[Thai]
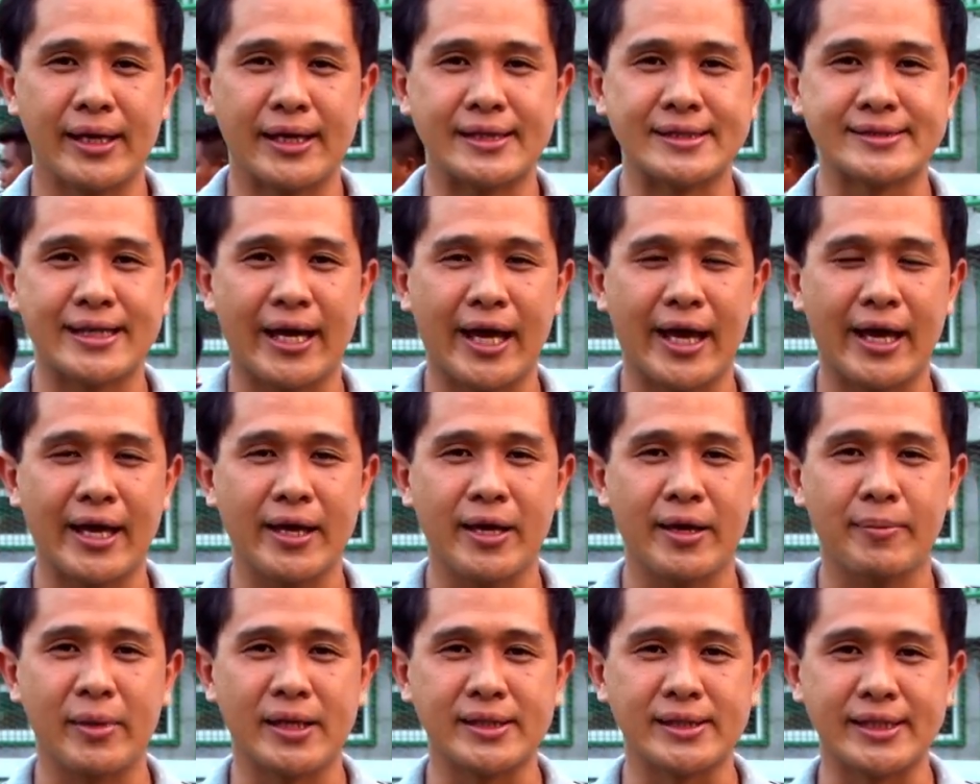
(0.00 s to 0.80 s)
อินไซ
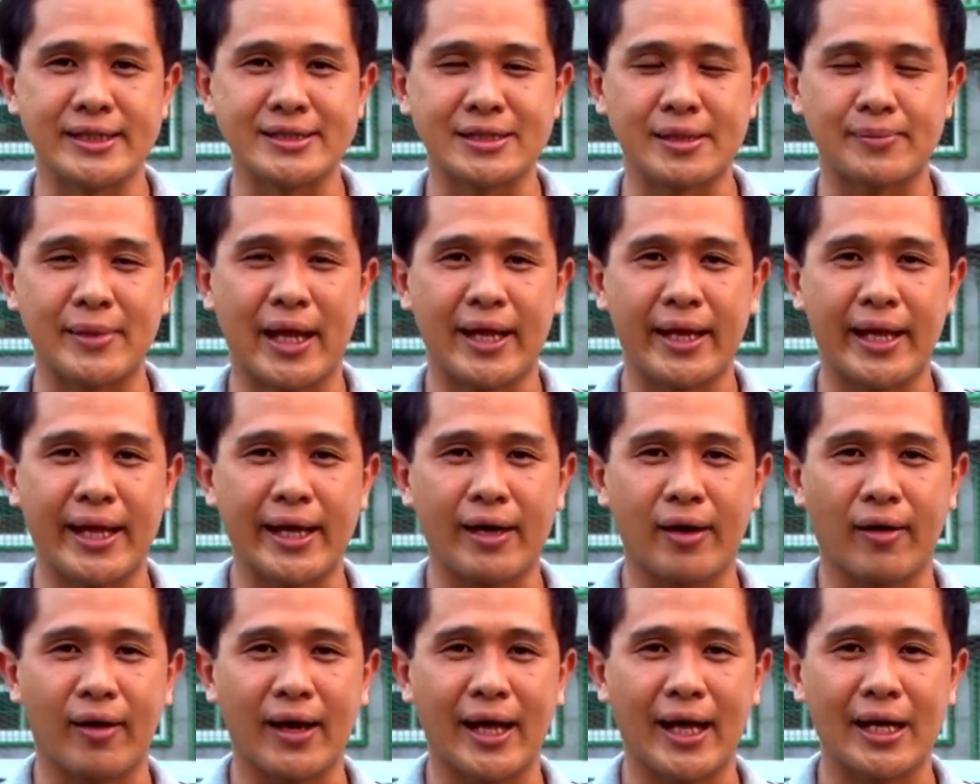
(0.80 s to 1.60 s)
ต์บีจีสัปดาห์
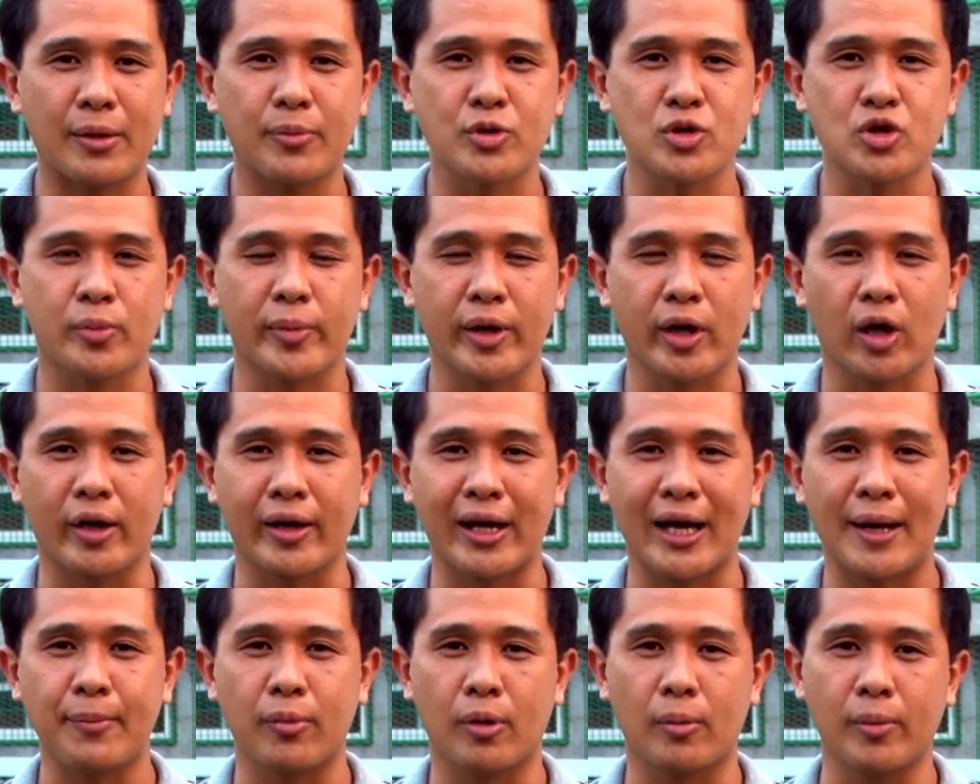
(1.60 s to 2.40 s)
นี้ขอลาท่านผู้ชมไปก่อ
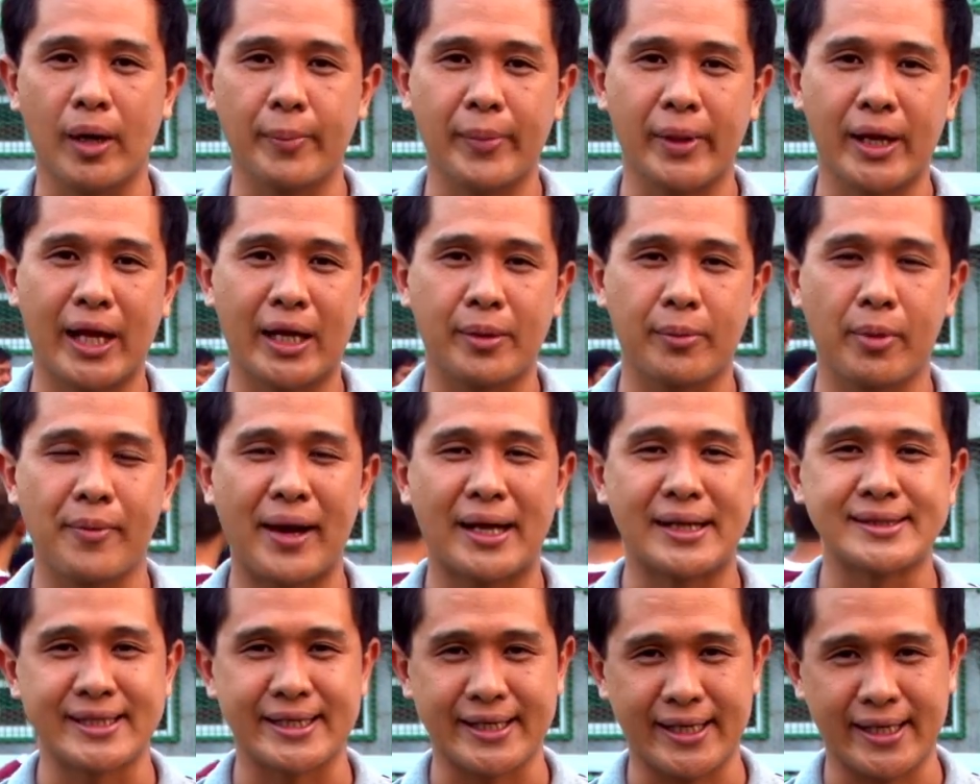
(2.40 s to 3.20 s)
นครับผมมาพินันพิ
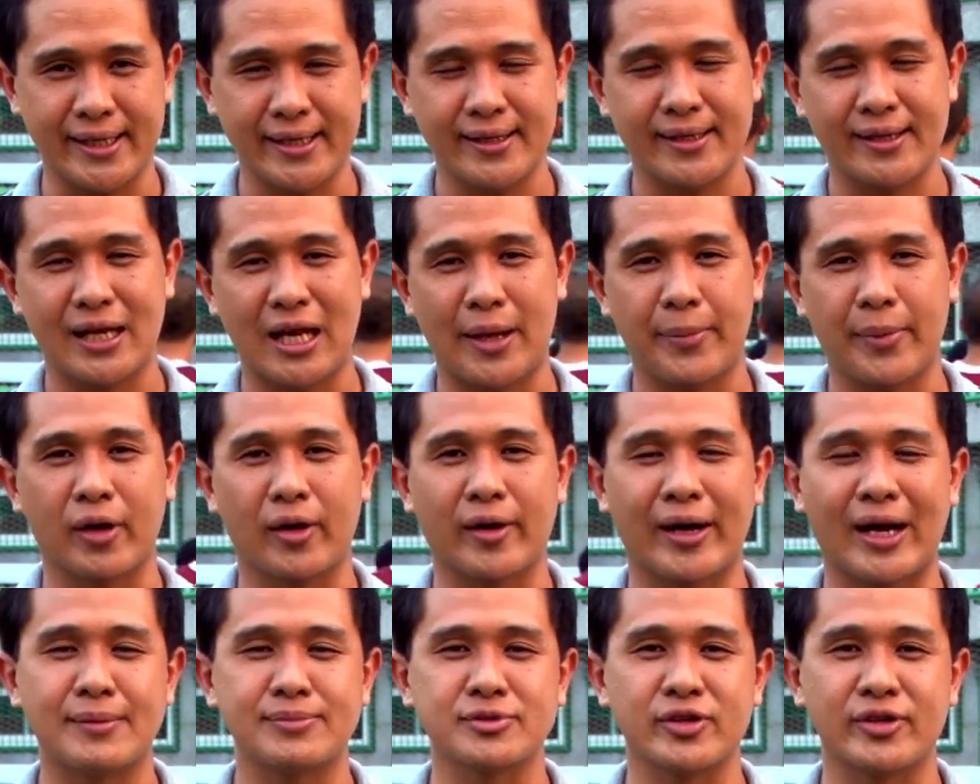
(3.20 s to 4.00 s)
บาลศรีลาไป
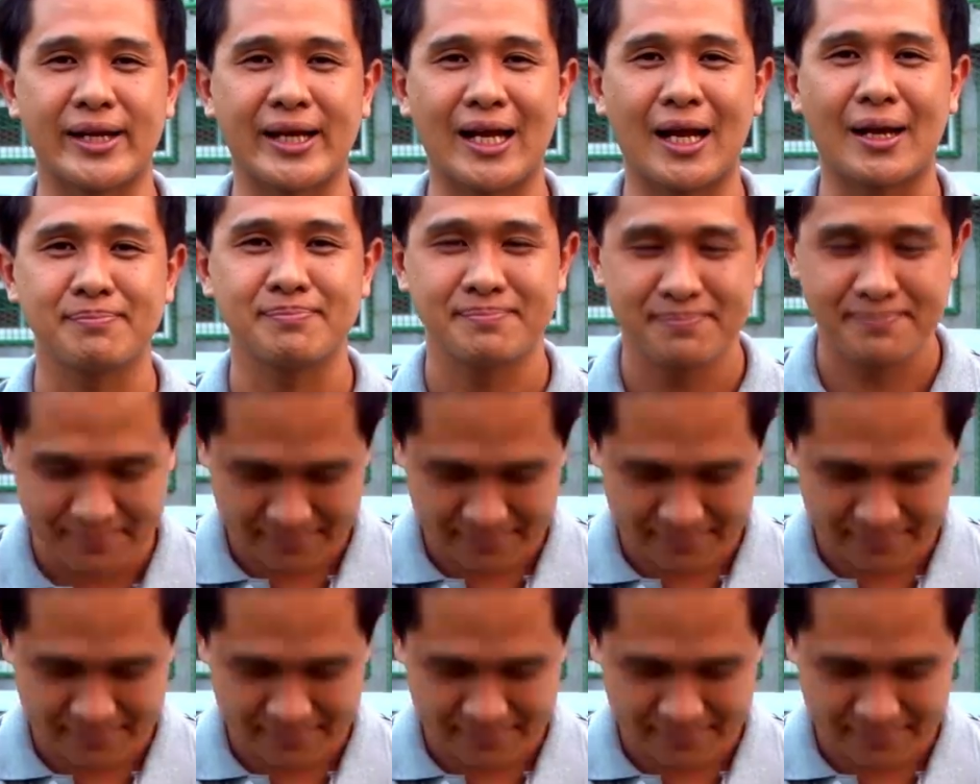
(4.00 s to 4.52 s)
ก่อนครับสวัสดีครับ